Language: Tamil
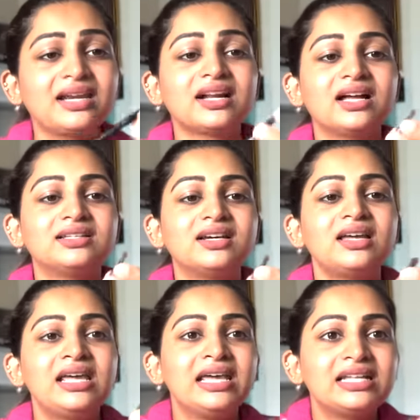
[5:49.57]
இருக்காது
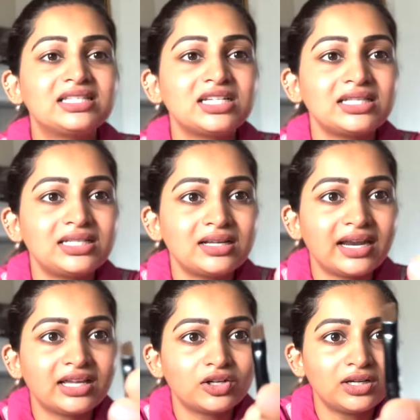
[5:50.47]
இட்ஸ் ஜஸ்ட் அ
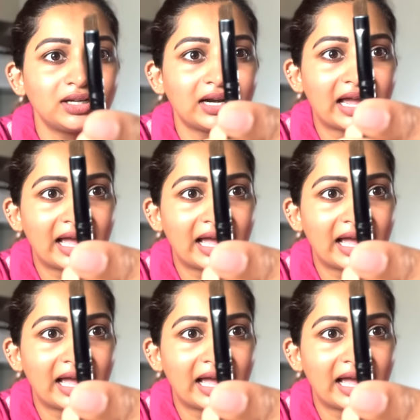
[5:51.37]
ரெகுலர்